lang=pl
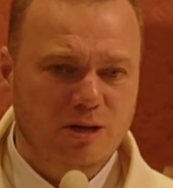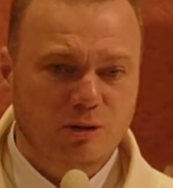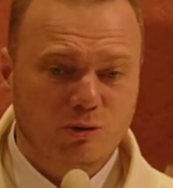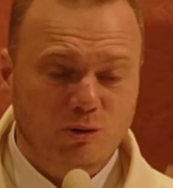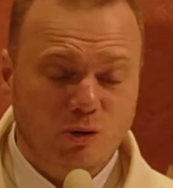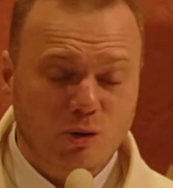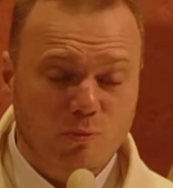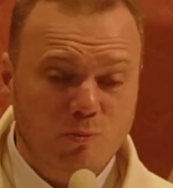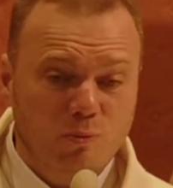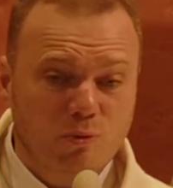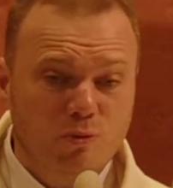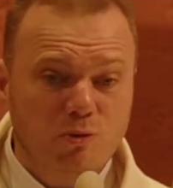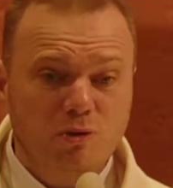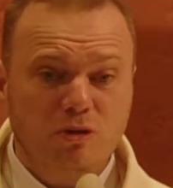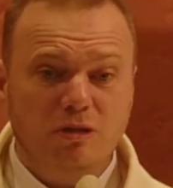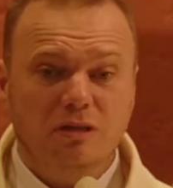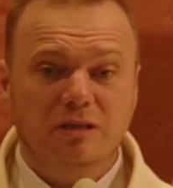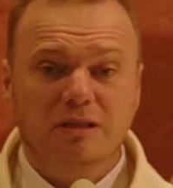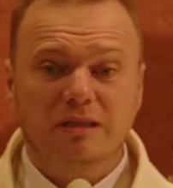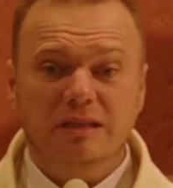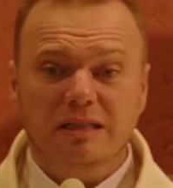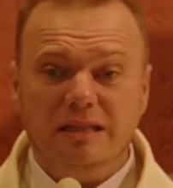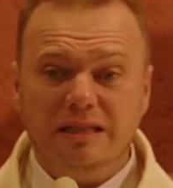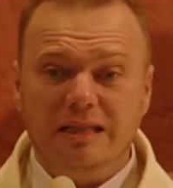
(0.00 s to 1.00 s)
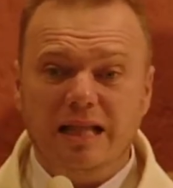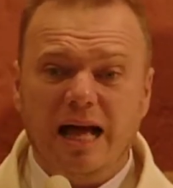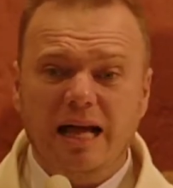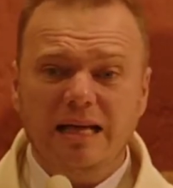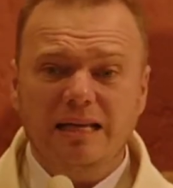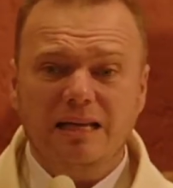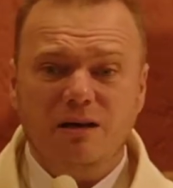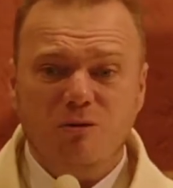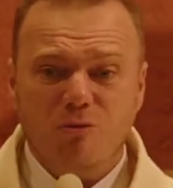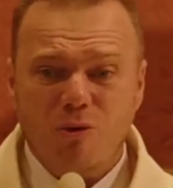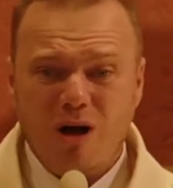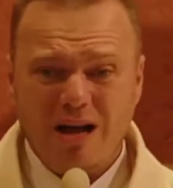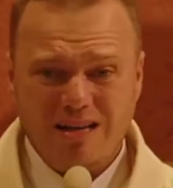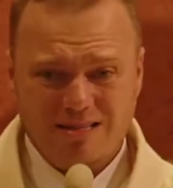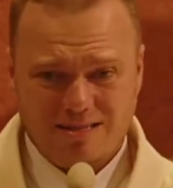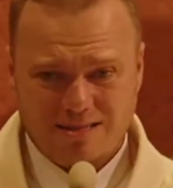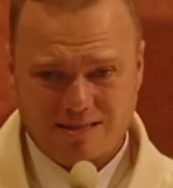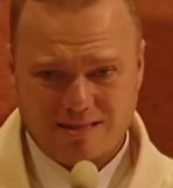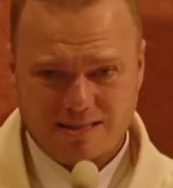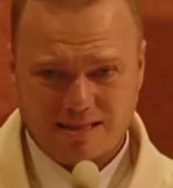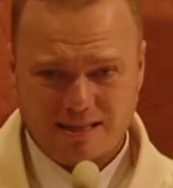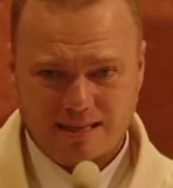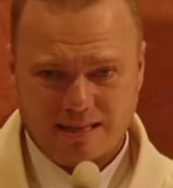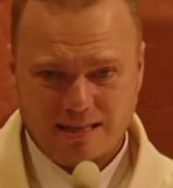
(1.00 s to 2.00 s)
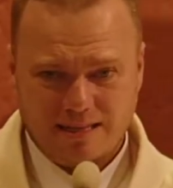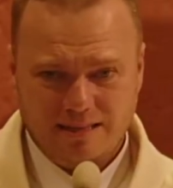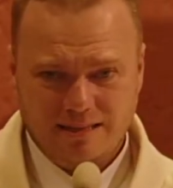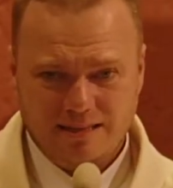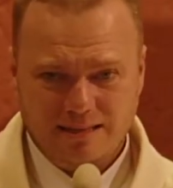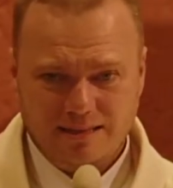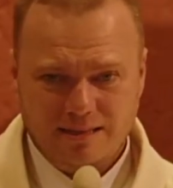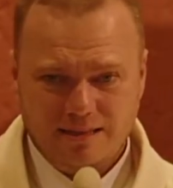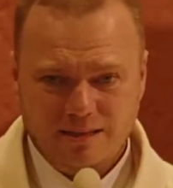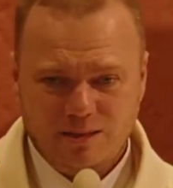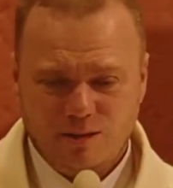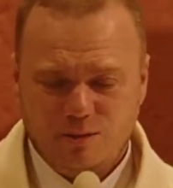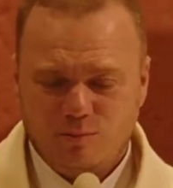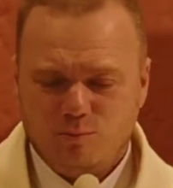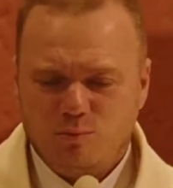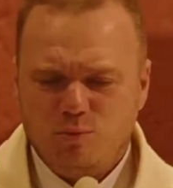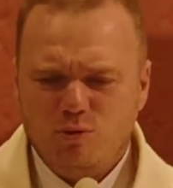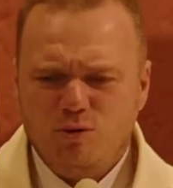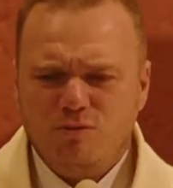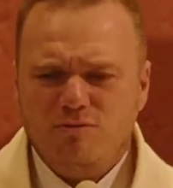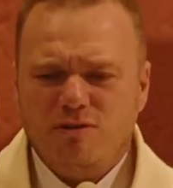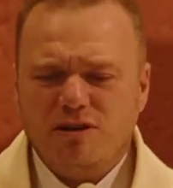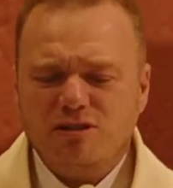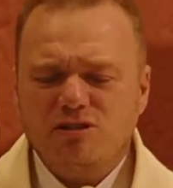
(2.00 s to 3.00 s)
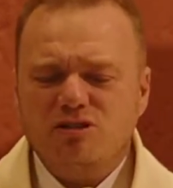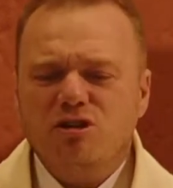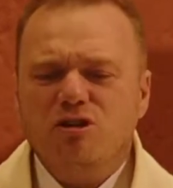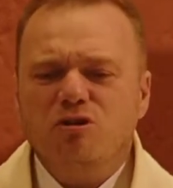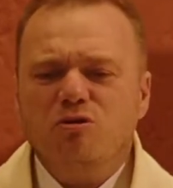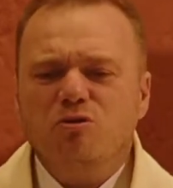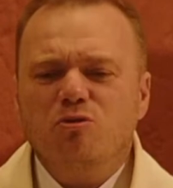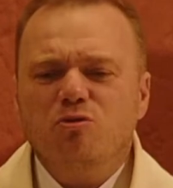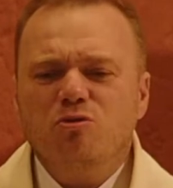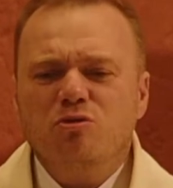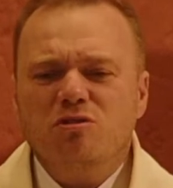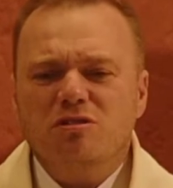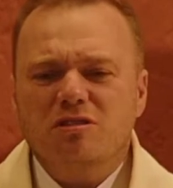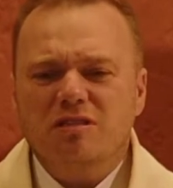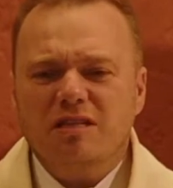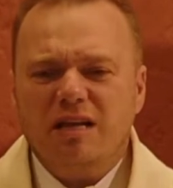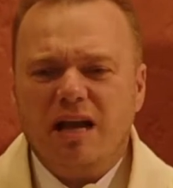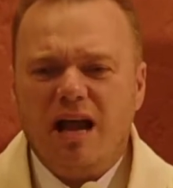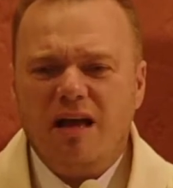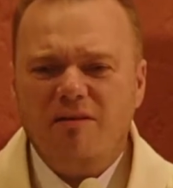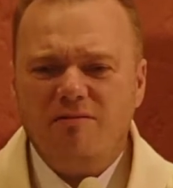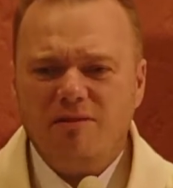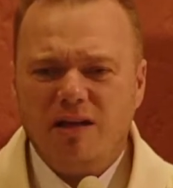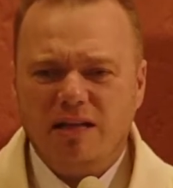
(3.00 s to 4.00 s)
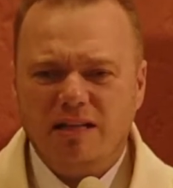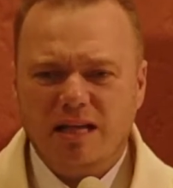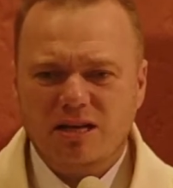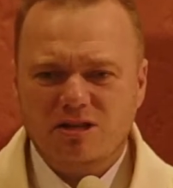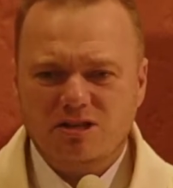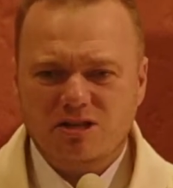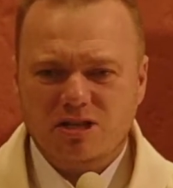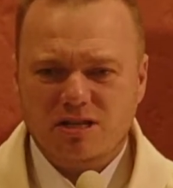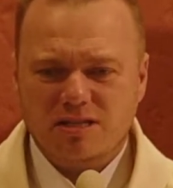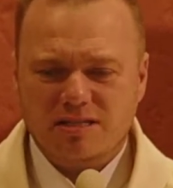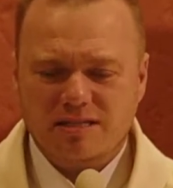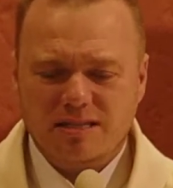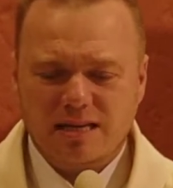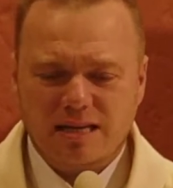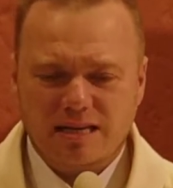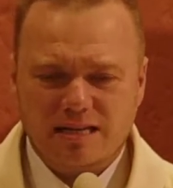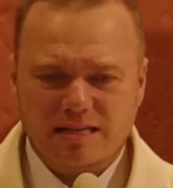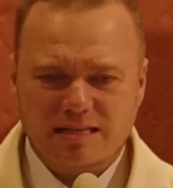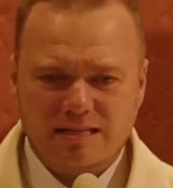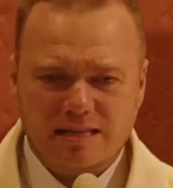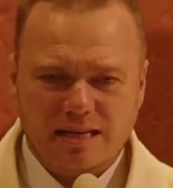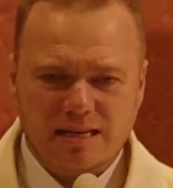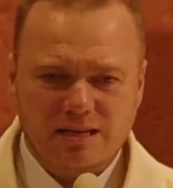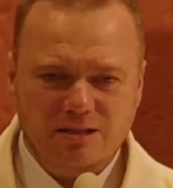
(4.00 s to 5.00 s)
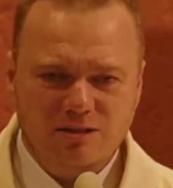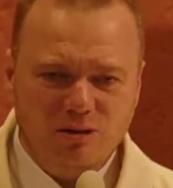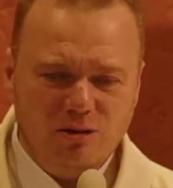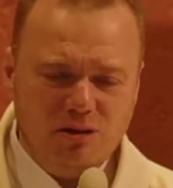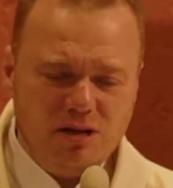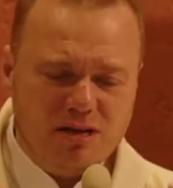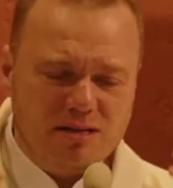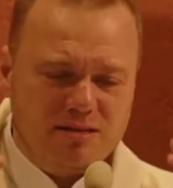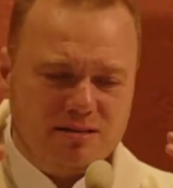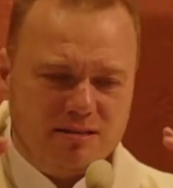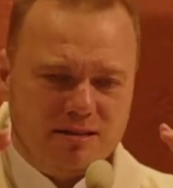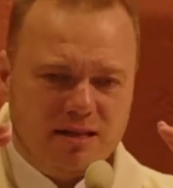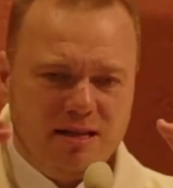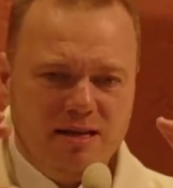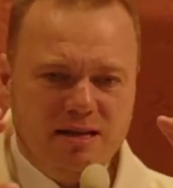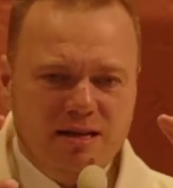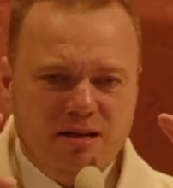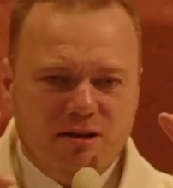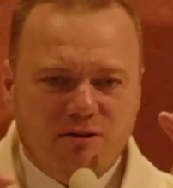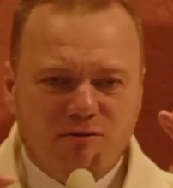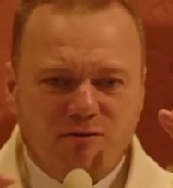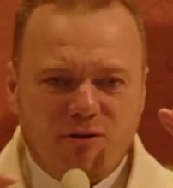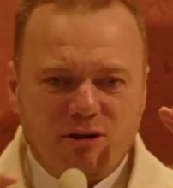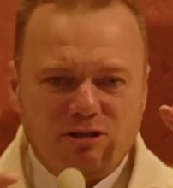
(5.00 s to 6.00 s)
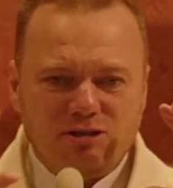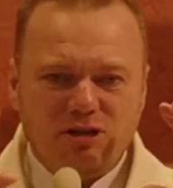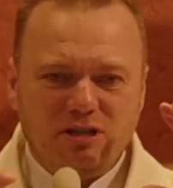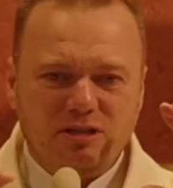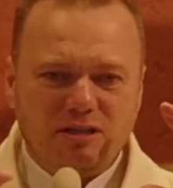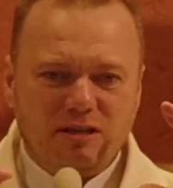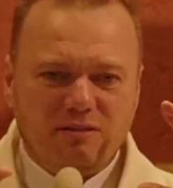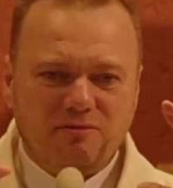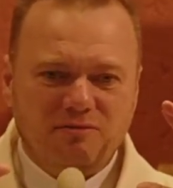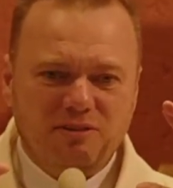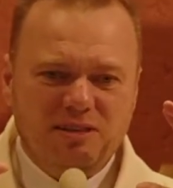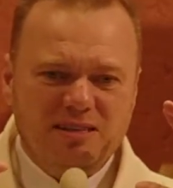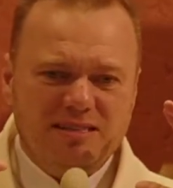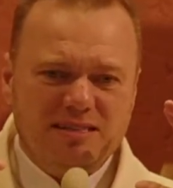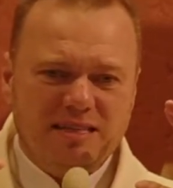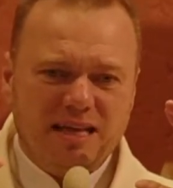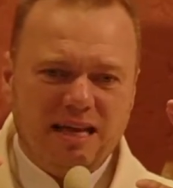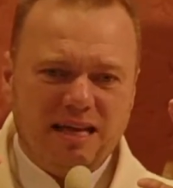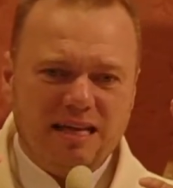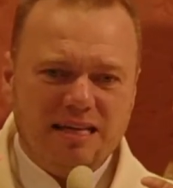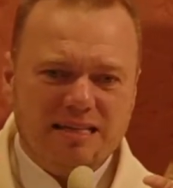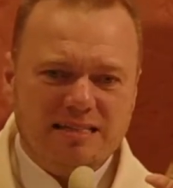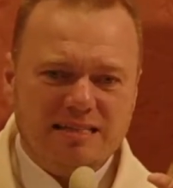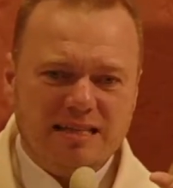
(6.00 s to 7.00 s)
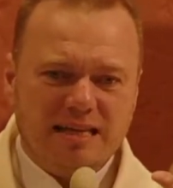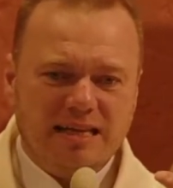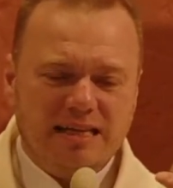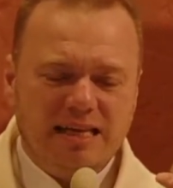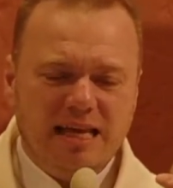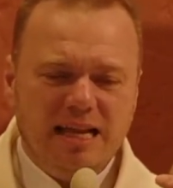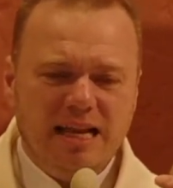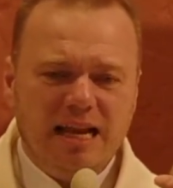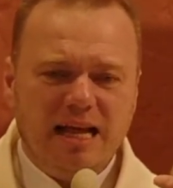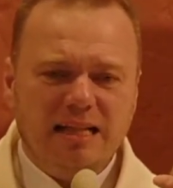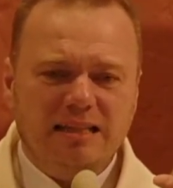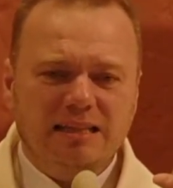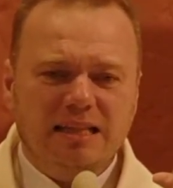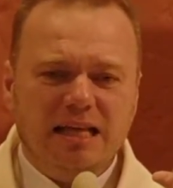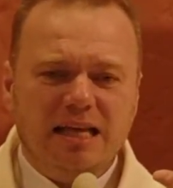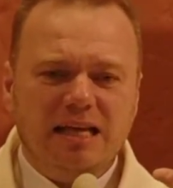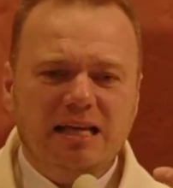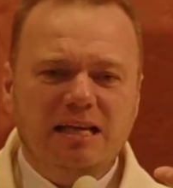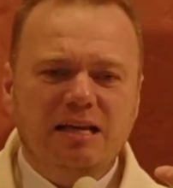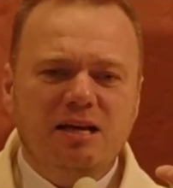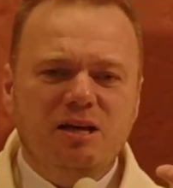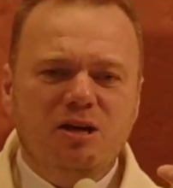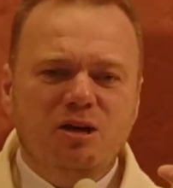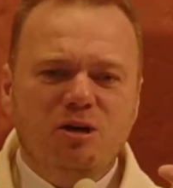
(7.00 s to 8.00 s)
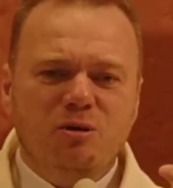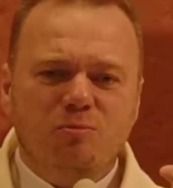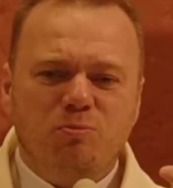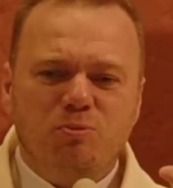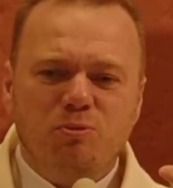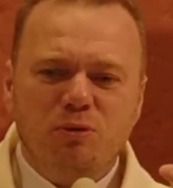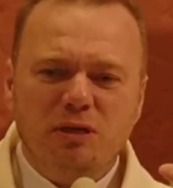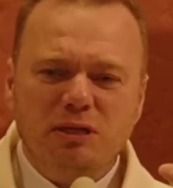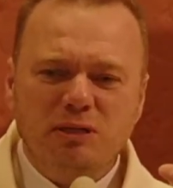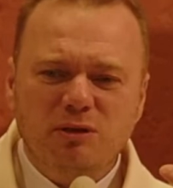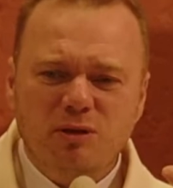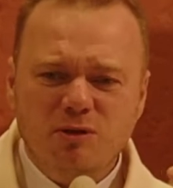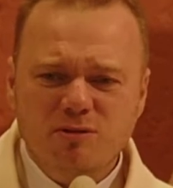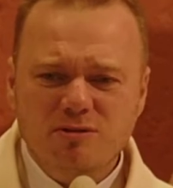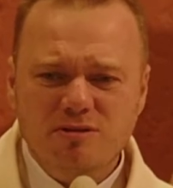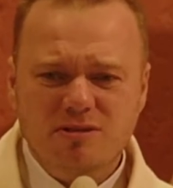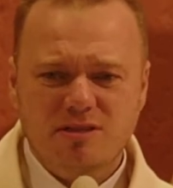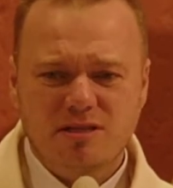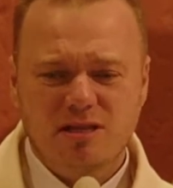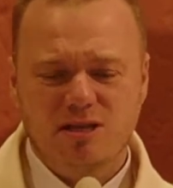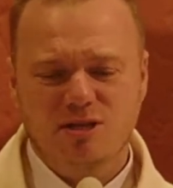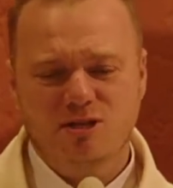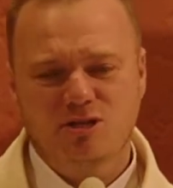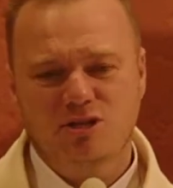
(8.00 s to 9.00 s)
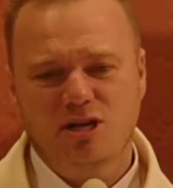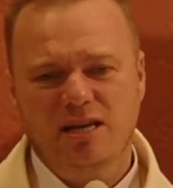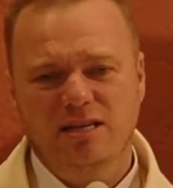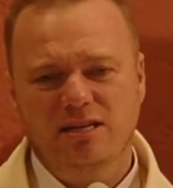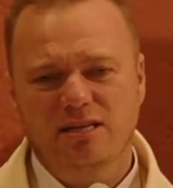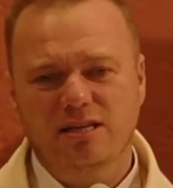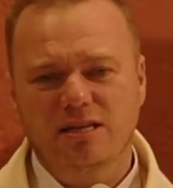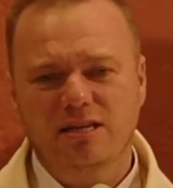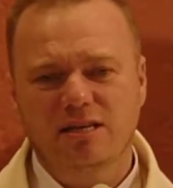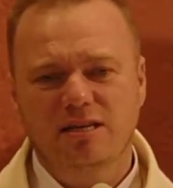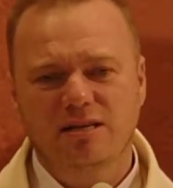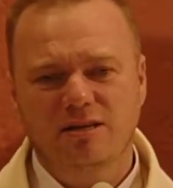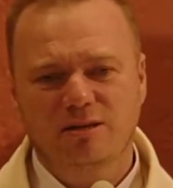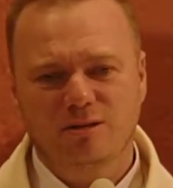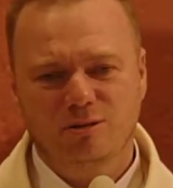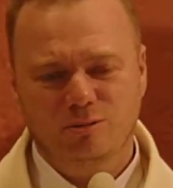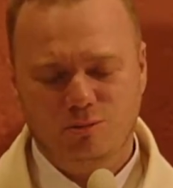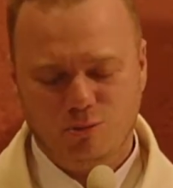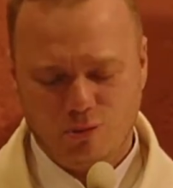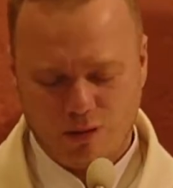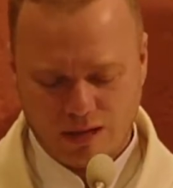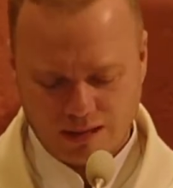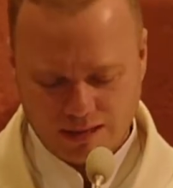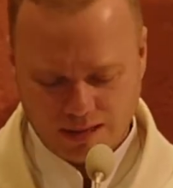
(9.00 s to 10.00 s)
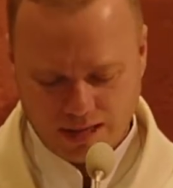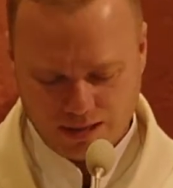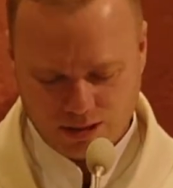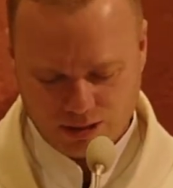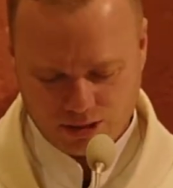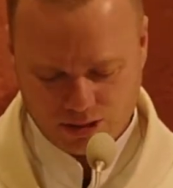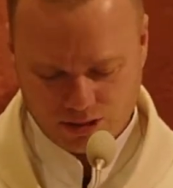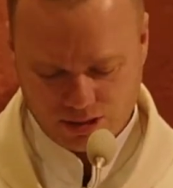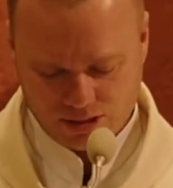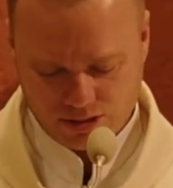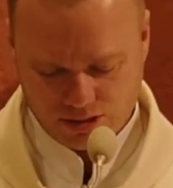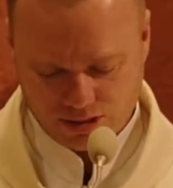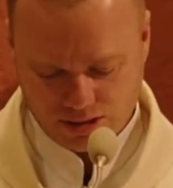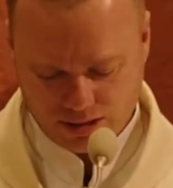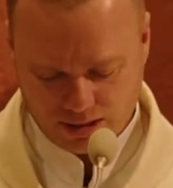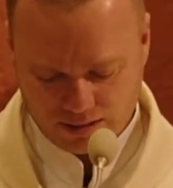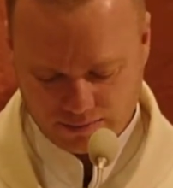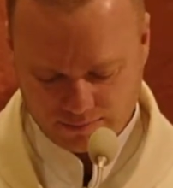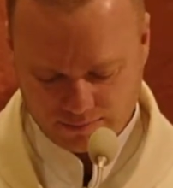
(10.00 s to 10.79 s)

To Bóg daje łaskę Bóg właśnie uzdrawia nasze serca i to jest właśnie ta wizja Ezechiela tej płynącej rzeki, która daje życie.